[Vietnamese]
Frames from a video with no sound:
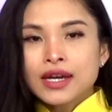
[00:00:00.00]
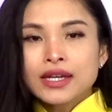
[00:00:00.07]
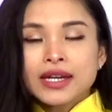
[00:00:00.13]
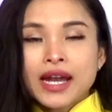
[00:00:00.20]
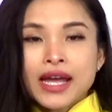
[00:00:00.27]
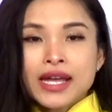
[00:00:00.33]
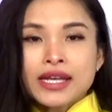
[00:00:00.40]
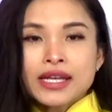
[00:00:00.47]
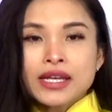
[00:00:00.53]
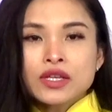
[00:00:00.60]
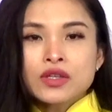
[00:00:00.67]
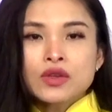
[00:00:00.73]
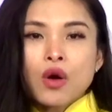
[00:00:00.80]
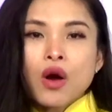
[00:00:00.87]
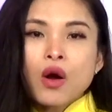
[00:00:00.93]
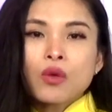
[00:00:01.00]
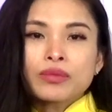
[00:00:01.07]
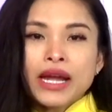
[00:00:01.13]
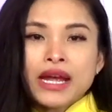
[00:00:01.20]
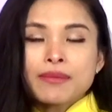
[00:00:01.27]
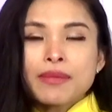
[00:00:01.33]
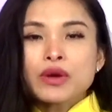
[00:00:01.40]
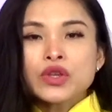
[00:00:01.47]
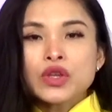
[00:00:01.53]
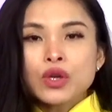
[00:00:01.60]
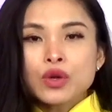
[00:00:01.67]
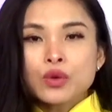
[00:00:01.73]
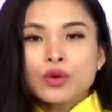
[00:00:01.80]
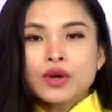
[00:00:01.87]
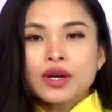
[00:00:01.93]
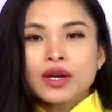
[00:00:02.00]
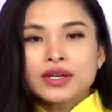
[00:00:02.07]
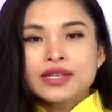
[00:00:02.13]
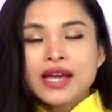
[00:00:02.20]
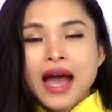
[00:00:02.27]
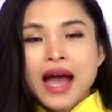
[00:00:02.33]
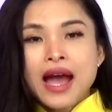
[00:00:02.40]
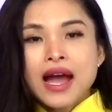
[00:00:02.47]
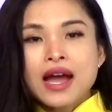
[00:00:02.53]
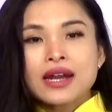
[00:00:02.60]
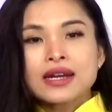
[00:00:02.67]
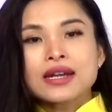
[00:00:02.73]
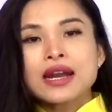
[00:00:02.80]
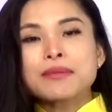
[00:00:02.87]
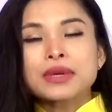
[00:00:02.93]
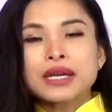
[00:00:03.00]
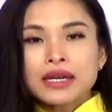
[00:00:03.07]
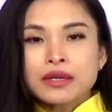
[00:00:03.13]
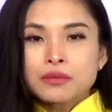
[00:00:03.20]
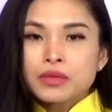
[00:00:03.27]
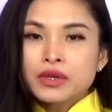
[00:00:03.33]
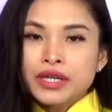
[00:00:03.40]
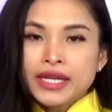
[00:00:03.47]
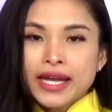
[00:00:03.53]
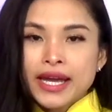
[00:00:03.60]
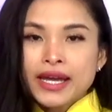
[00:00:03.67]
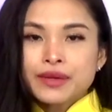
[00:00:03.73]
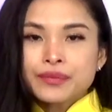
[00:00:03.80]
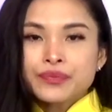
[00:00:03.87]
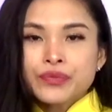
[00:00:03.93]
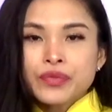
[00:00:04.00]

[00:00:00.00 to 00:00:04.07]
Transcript: Này, chỗ hồng này bao nhiêu? Dạ, năm cành 10 ngàn.